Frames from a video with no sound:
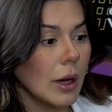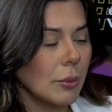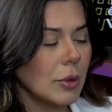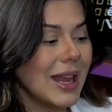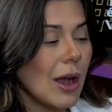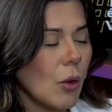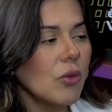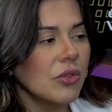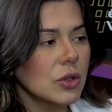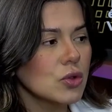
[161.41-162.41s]
a mulher
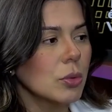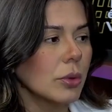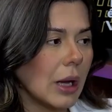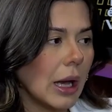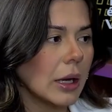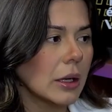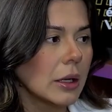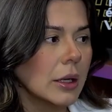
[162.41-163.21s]
confessou pro cara